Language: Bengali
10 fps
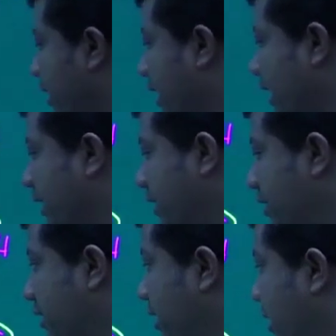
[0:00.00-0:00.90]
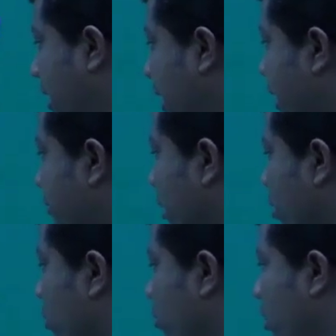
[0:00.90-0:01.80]
আমাদের এখানে আমরা
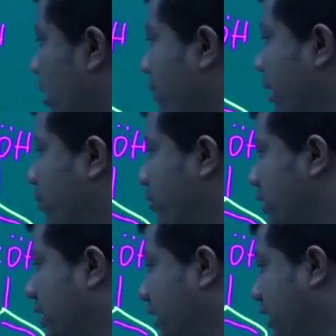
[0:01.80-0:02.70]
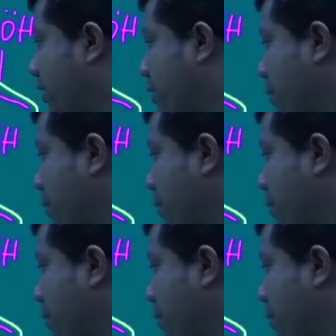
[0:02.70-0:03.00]
লক্ষ্য করলে পাবো হচ্ছে